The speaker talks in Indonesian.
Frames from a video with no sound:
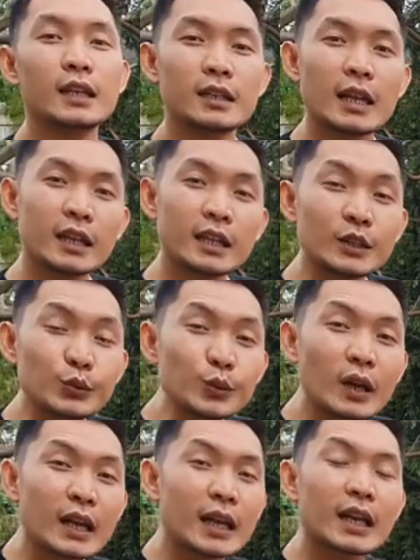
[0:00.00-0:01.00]
dan itu
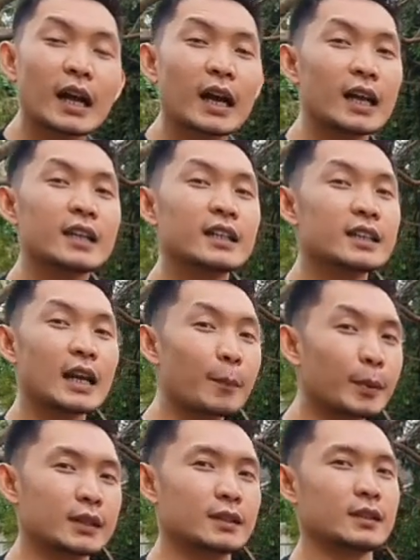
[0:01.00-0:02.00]
kalian akan
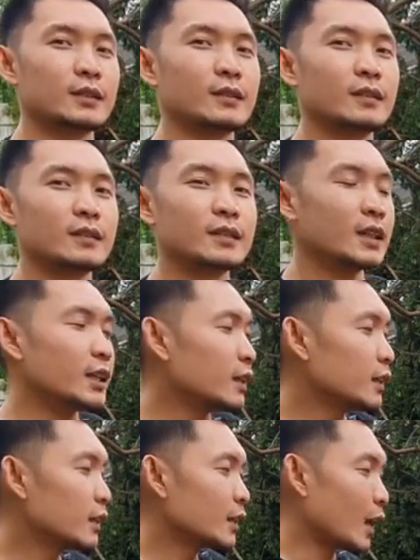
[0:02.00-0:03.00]
dapat gitu. Jadi
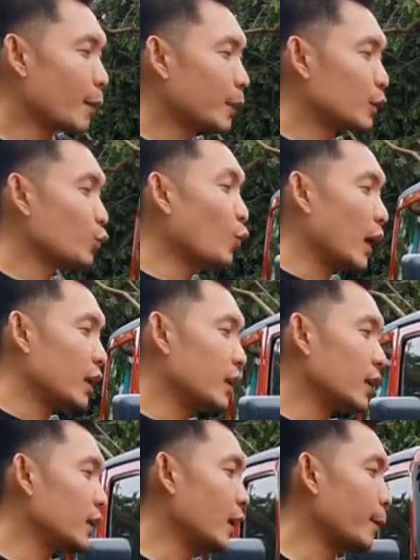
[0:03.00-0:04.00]
dapat dua
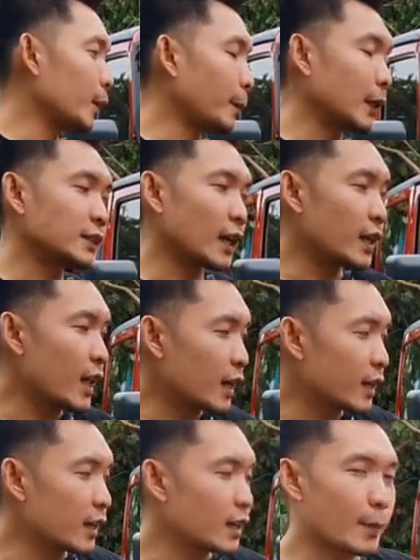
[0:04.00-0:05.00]
nih, dapat part
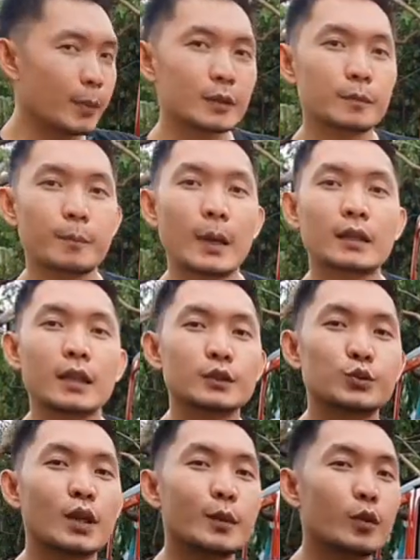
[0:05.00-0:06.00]
standar dan dapat part yang
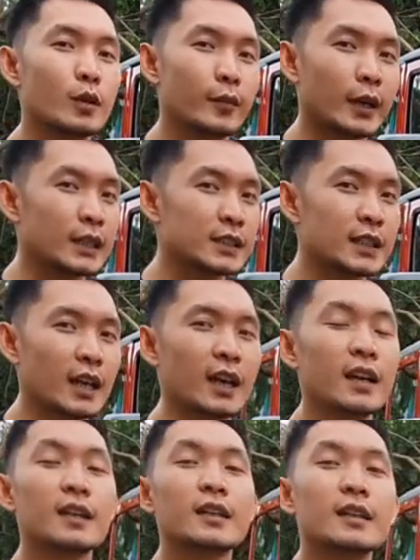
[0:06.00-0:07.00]
sudah
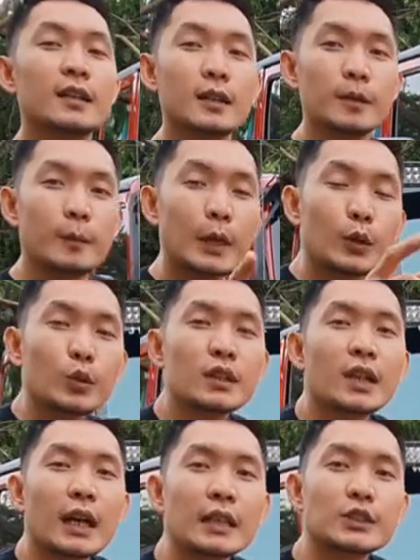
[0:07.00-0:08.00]
dimodifikasinya. Berikut
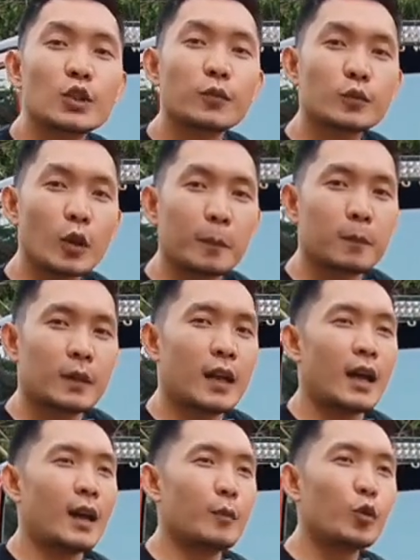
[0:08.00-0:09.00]
dengan soft top.
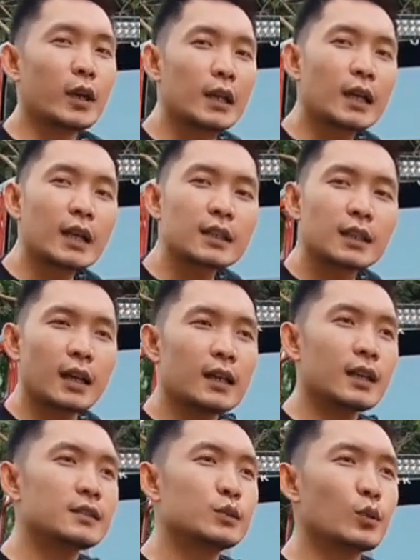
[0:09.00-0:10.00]
Nah, mungkin kan
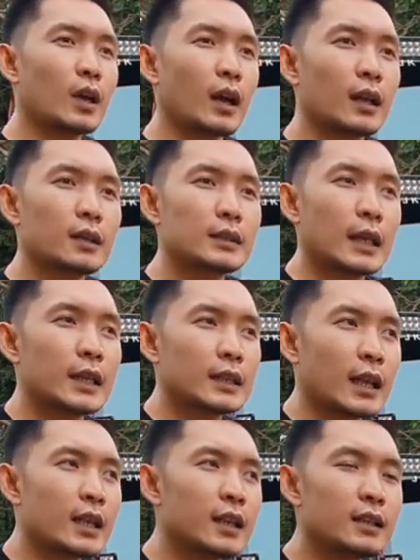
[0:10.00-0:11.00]
kalian suka
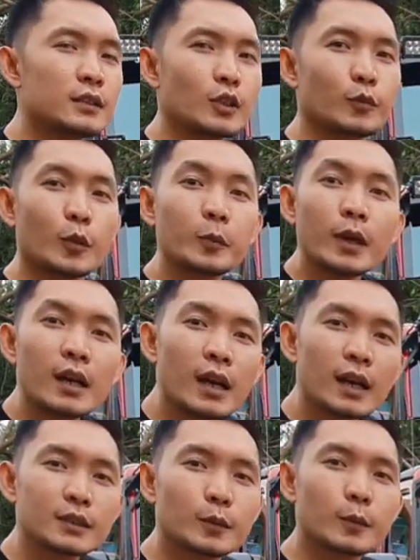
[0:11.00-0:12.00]
tanya-tanya nih, soft topnya ada
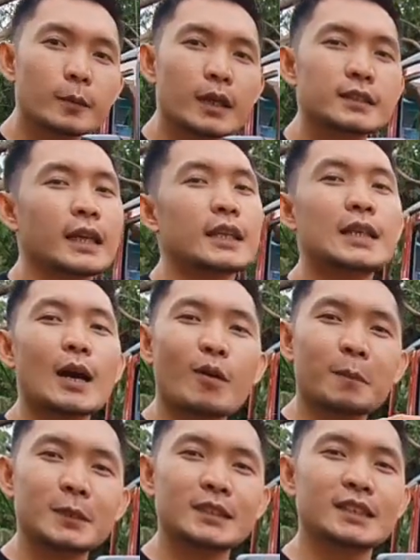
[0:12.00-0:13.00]
nggak? Soft topnya? Saya
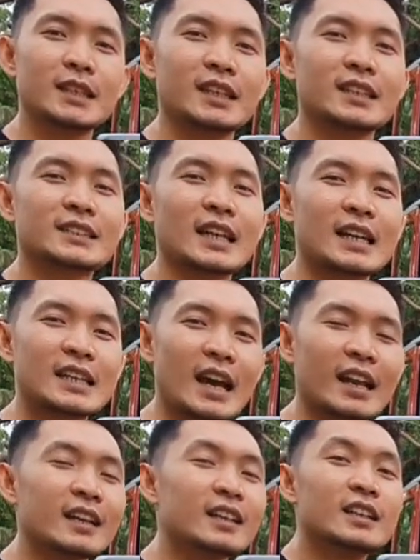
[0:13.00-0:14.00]
jawab di sini
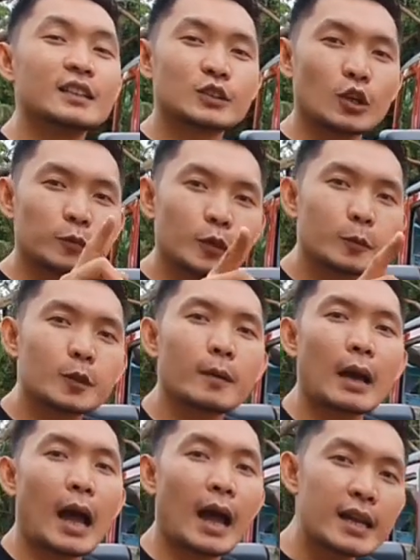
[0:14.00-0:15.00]
sekalian. Soft
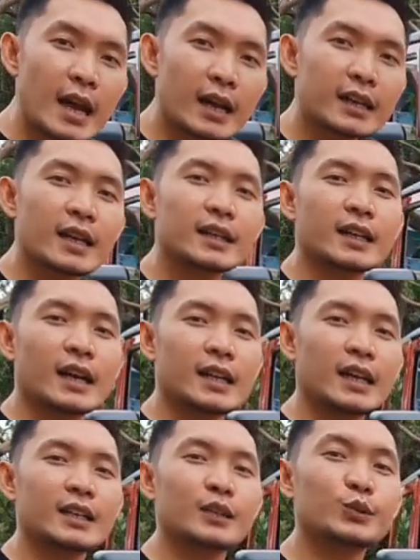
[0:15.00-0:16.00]
topnya ada dan
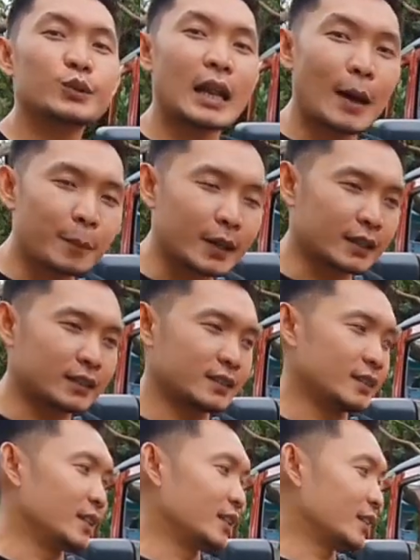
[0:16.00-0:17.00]
kalian itu dapat
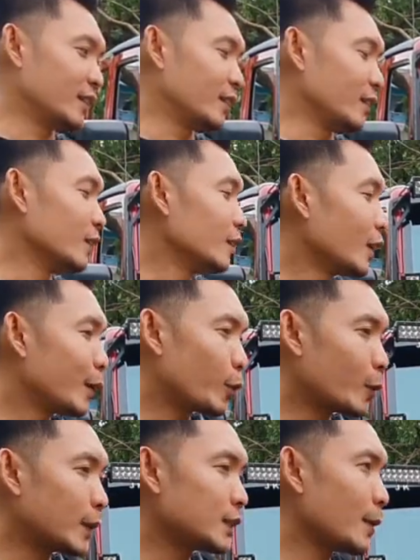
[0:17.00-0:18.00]
gitu.
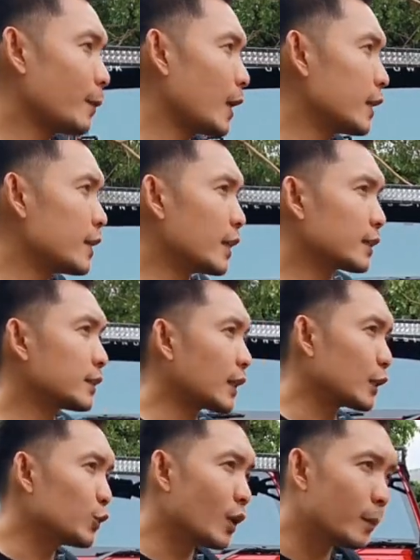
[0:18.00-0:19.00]
Informasi apa lagi ya
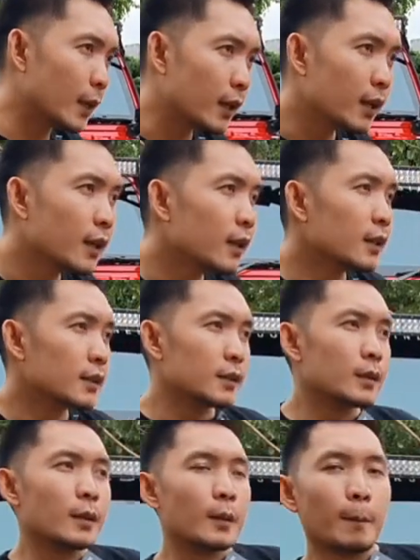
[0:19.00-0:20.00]
tentang jual beli?
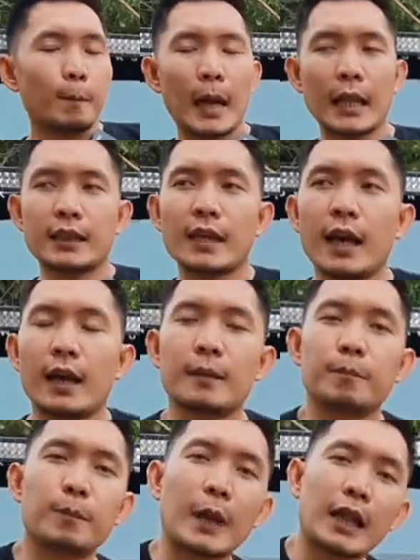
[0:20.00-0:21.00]
Platnya,
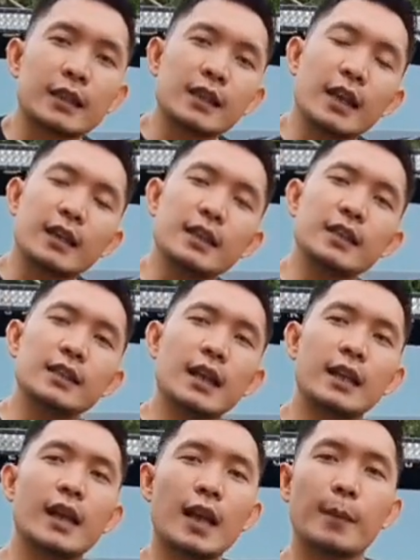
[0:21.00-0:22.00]
platnya ini
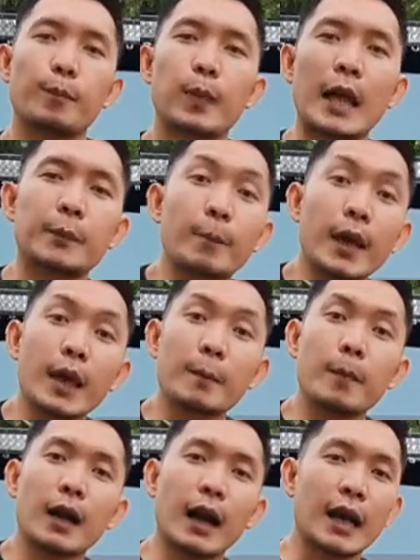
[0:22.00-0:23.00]
adalah plat B
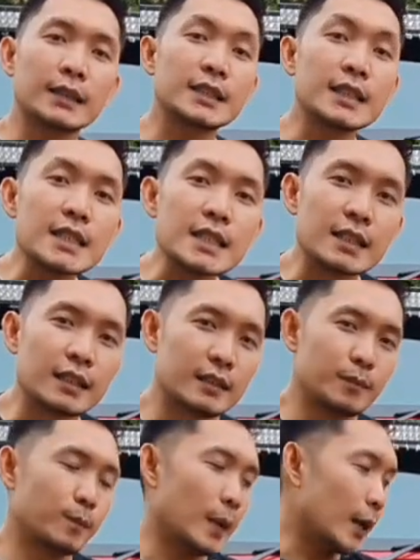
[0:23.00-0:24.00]
Bekasi.
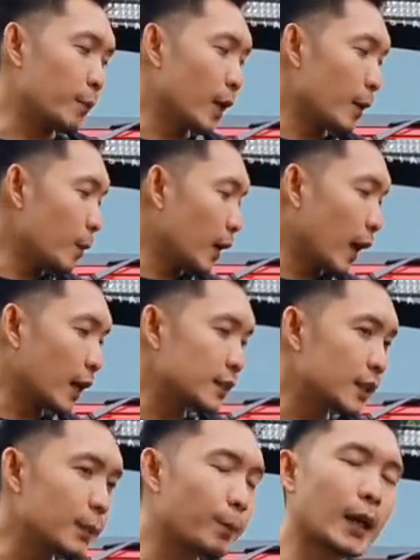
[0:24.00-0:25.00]
Plat B
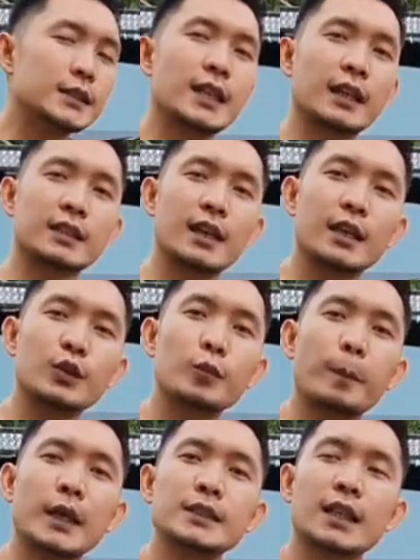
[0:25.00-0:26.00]
Bekasi pajaknya itu
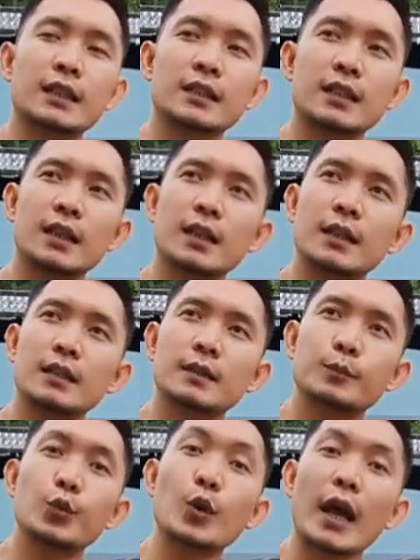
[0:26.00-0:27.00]
pajaknya
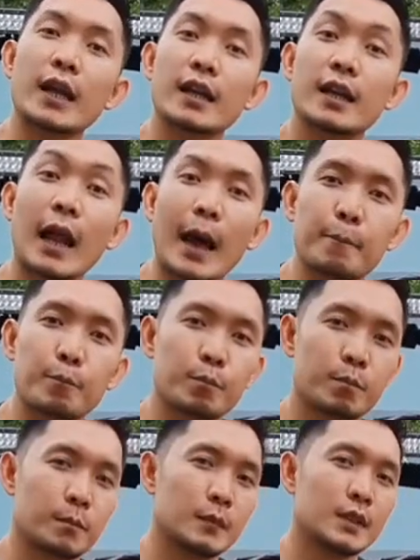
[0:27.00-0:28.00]
bulan
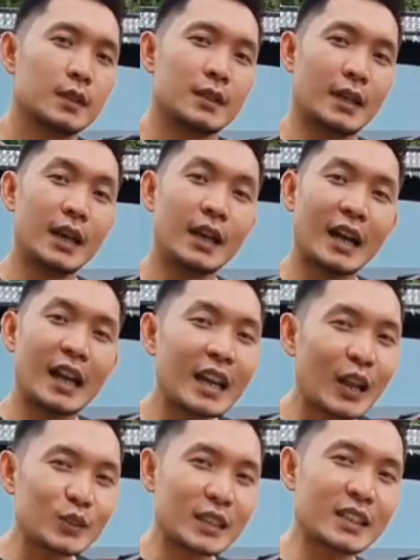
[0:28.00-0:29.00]
6. Ya,
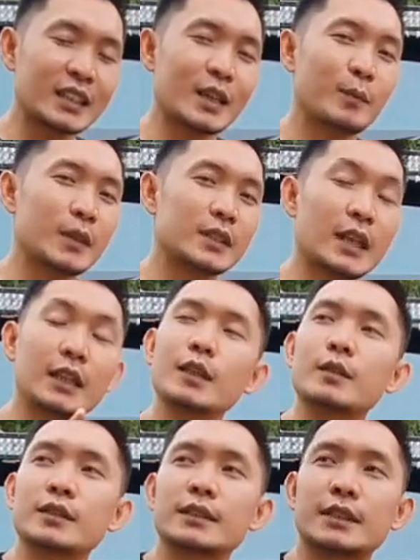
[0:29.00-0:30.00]
kalian harus catat ya.
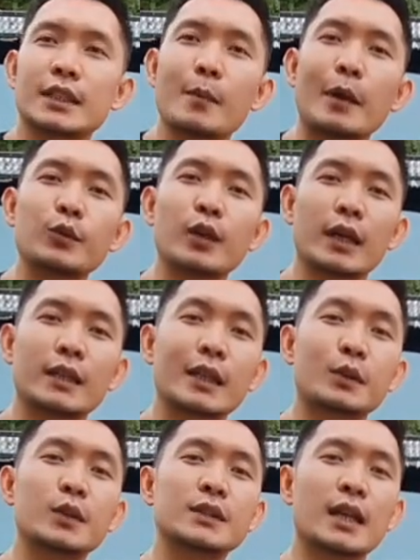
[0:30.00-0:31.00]
Nanti kita bantu deh,
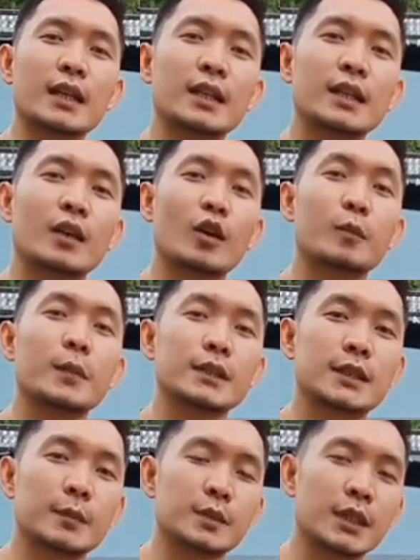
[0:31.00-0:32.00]
kita tulis lagi di kolom
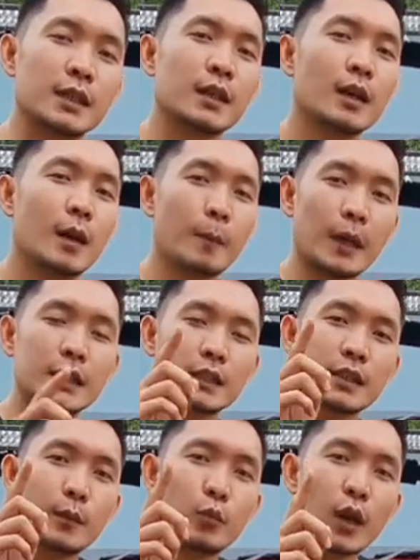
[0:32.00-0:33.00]
deskripsi.
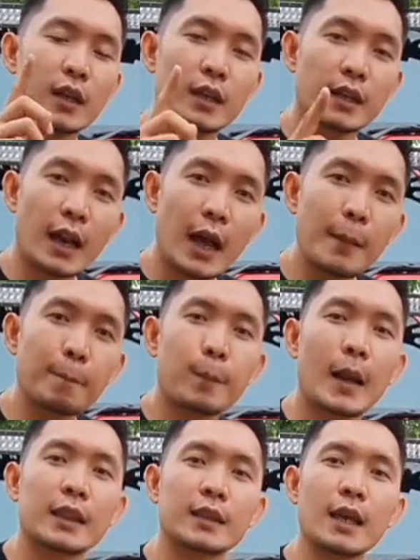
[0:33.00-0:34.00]
Pajaknya bulan 6,
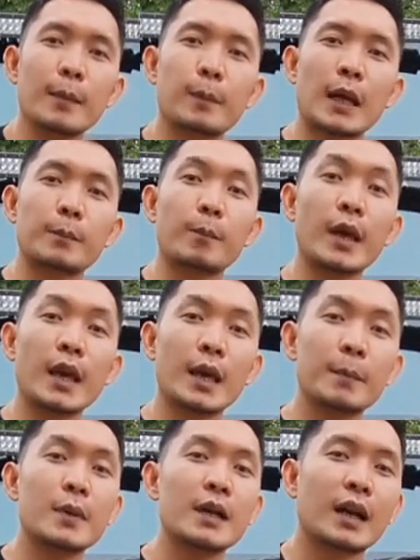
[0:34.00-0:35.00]
platnya plat
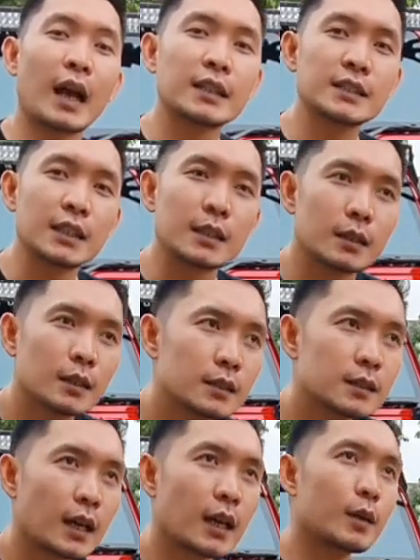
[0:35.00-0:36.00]
B Bekasi
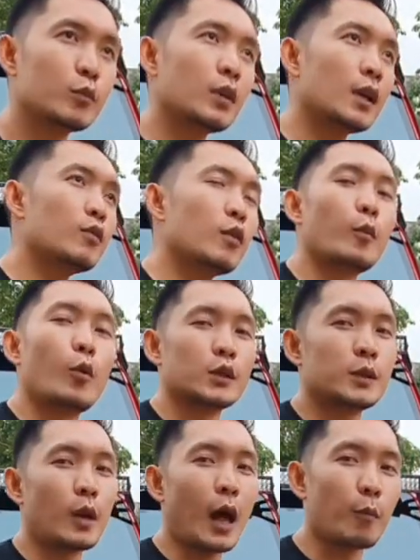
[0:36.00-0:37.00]
sekarang bulan 2
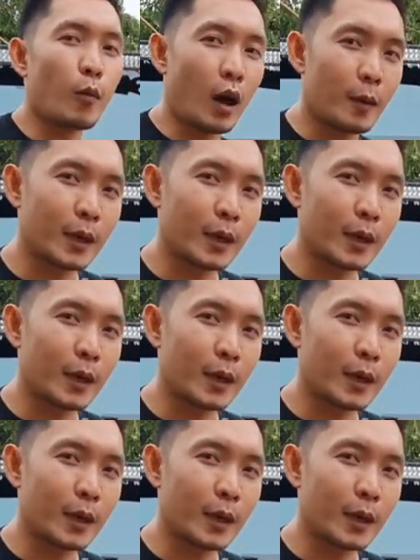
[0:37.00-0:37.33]
masih lama